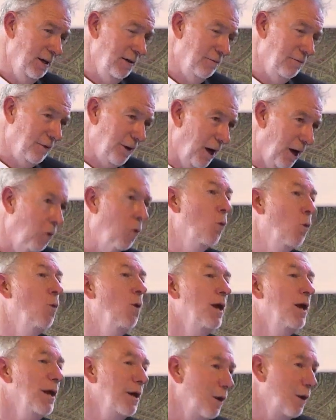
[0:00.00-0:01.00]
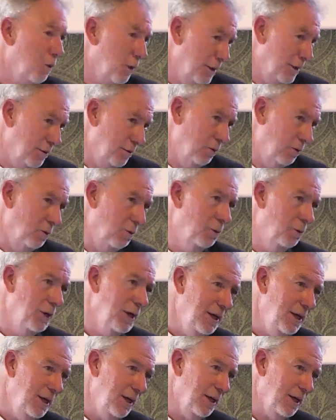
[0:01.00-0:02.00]
fra cui questo
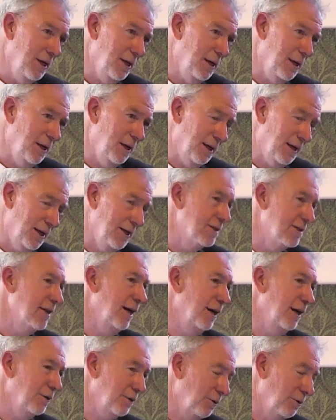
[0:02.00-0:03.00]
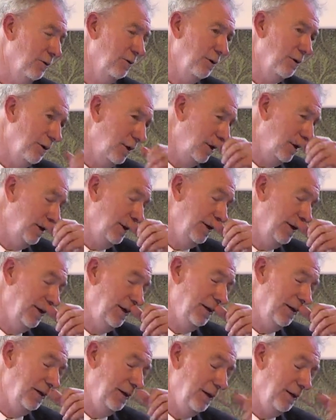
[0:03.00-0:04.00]
qui uh, che è stato uh,
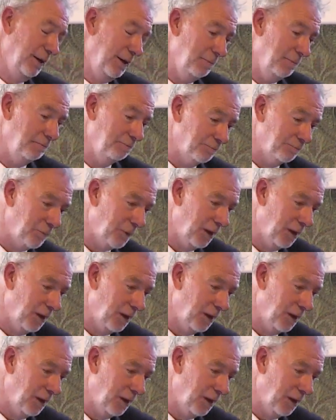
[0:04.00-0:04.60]
uh, um,